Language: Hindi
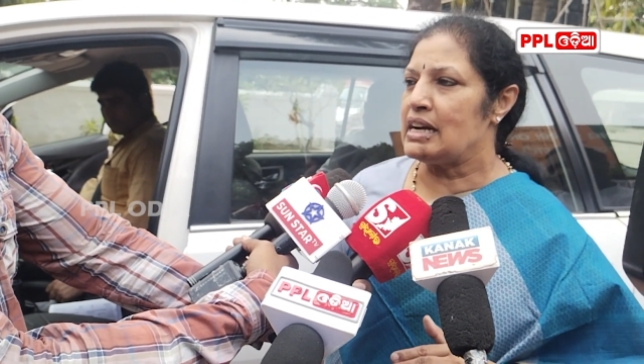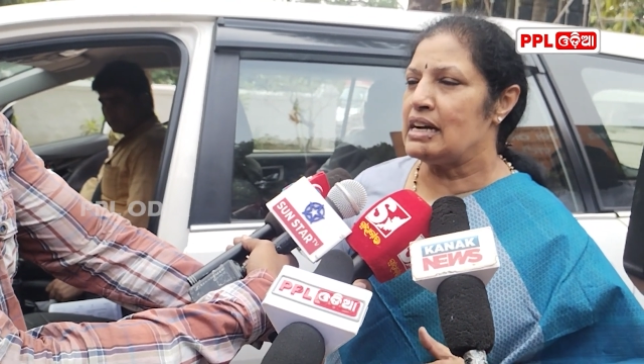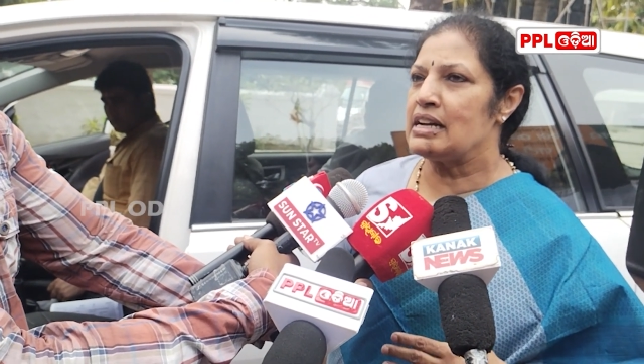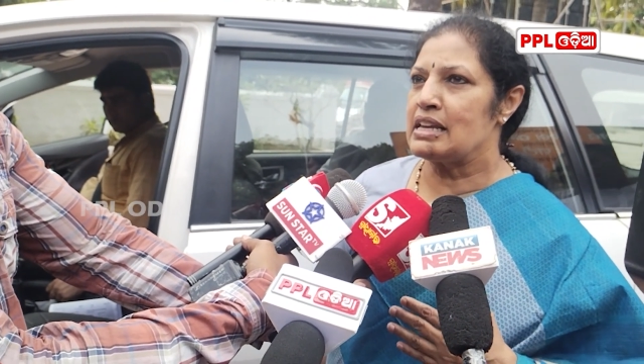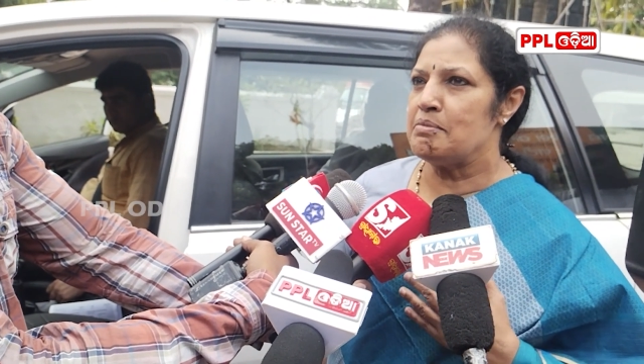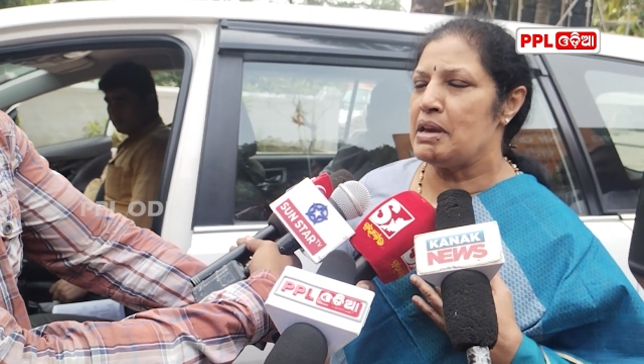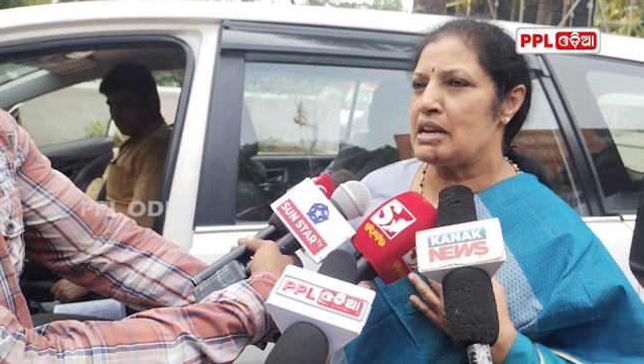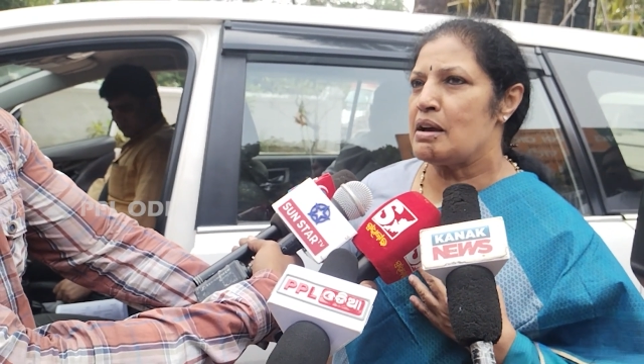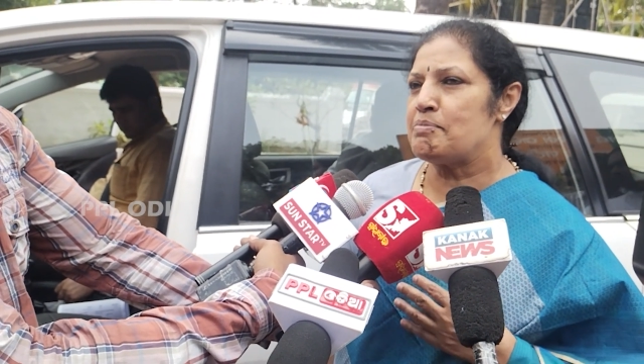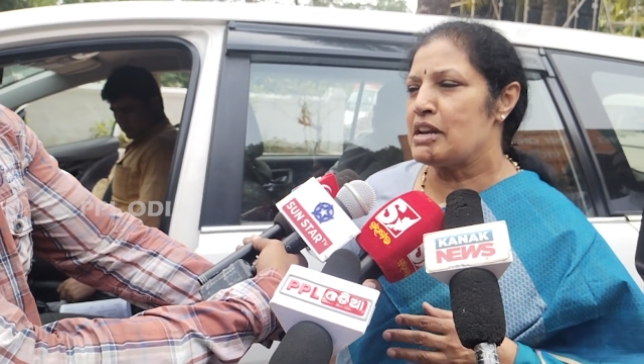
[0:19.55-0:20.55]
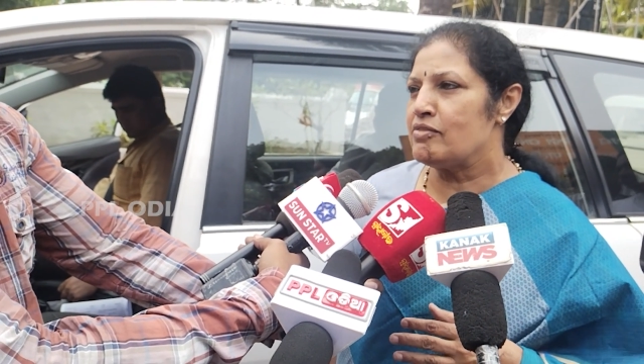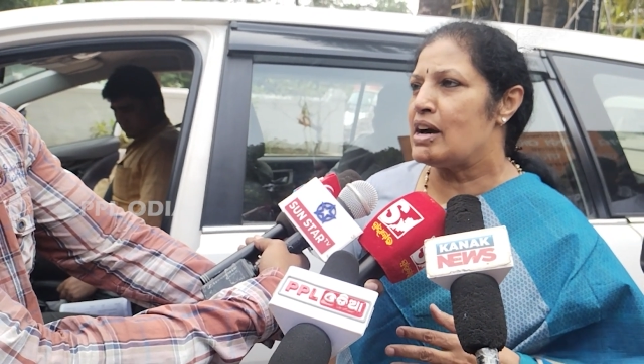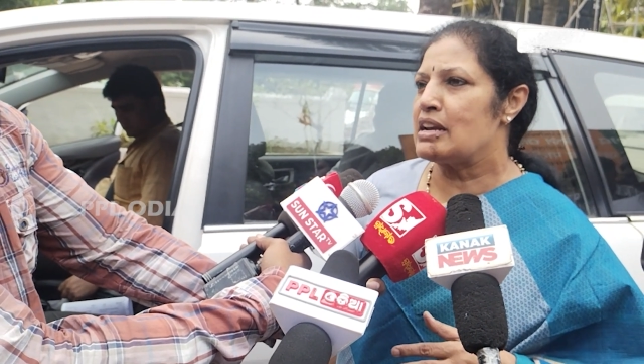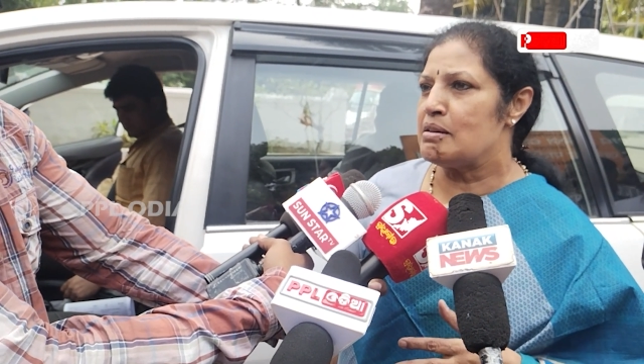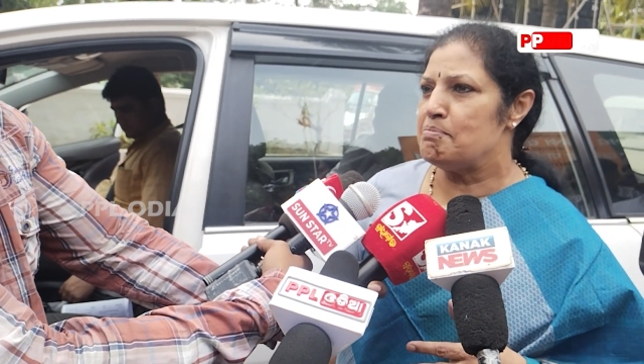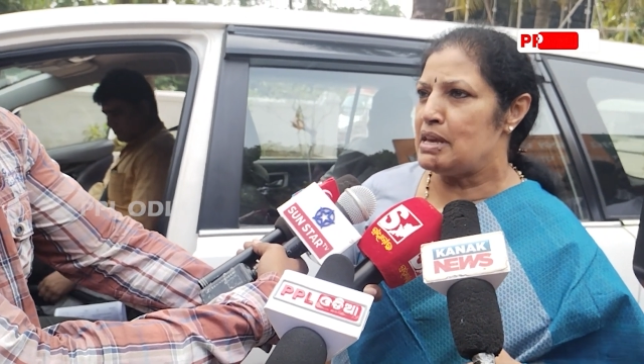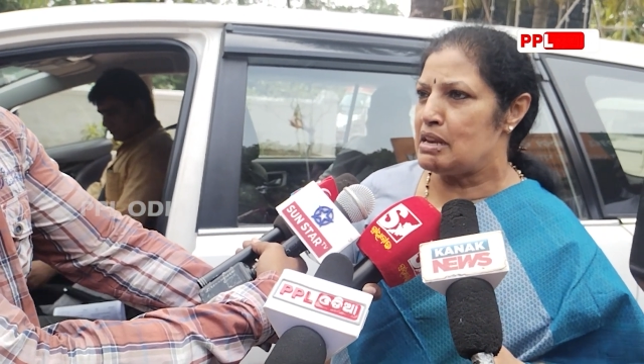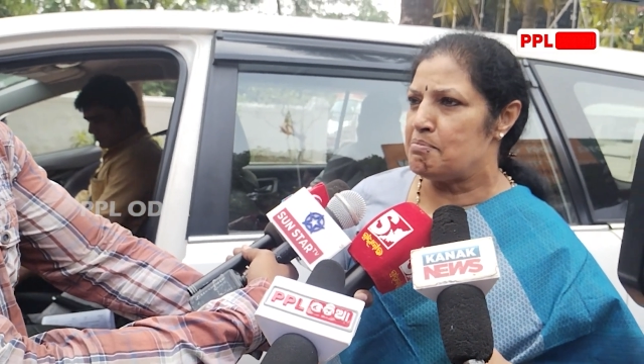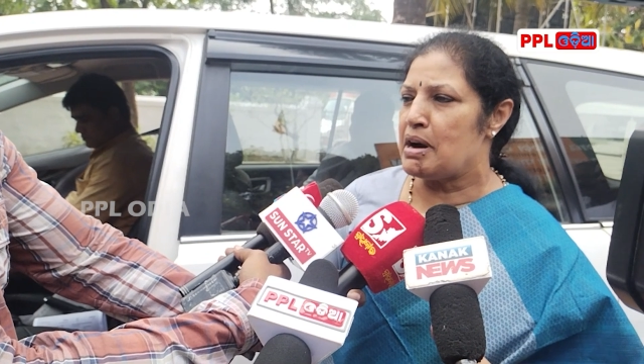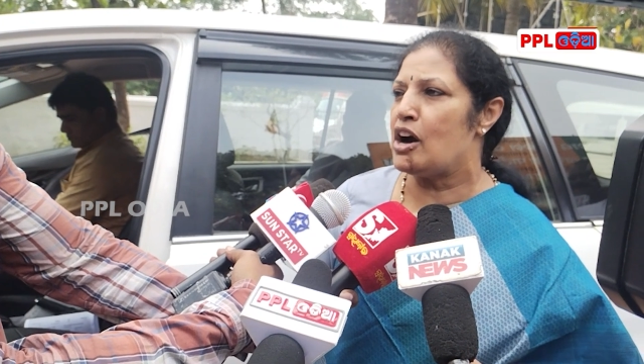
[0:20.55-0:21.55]
कहा कि मेरा परिवार अब
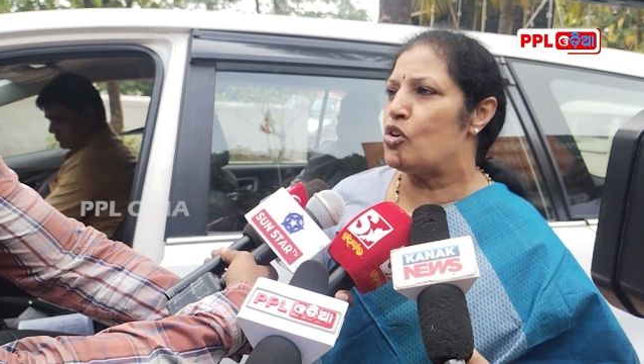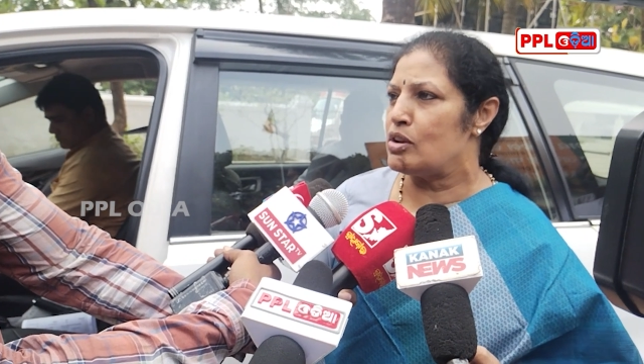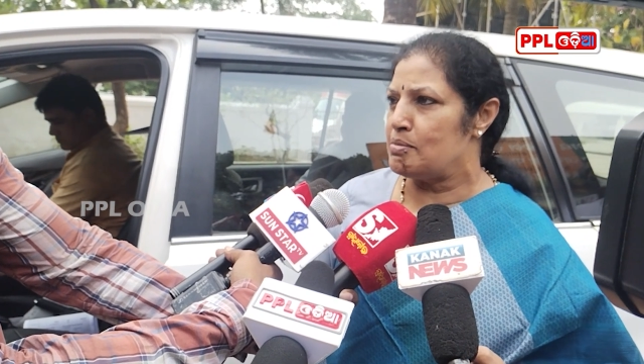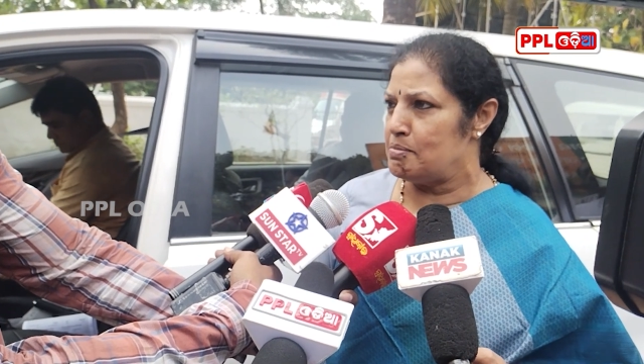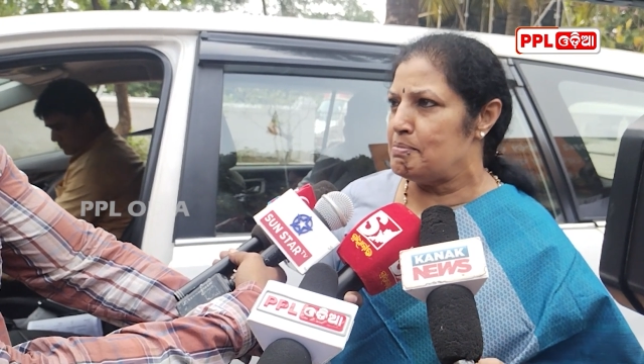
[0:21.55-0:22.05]
मेरे माँ और